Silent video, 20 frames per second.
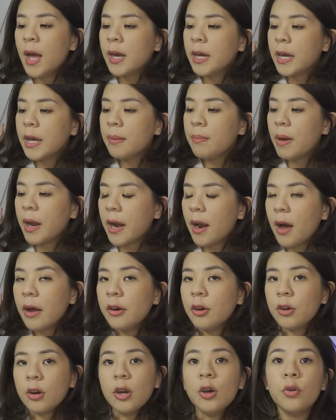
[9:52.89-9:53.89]
khi mà nó
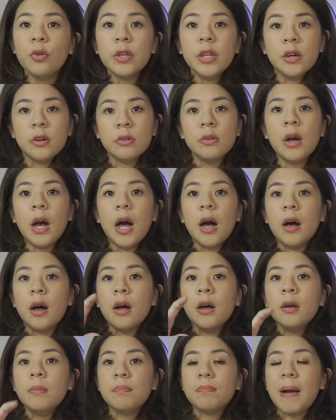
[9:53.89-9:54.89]
được lưu giữ
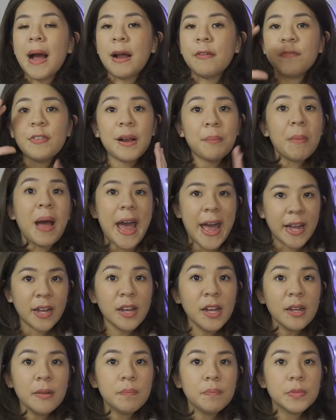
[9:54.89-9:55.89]
ở bằng văn bản
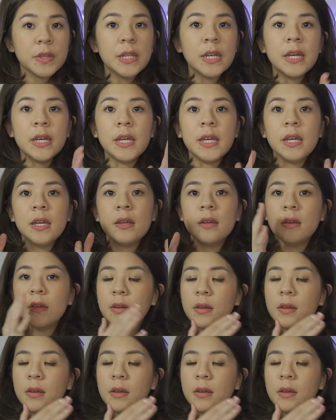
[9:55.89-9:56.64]
á thì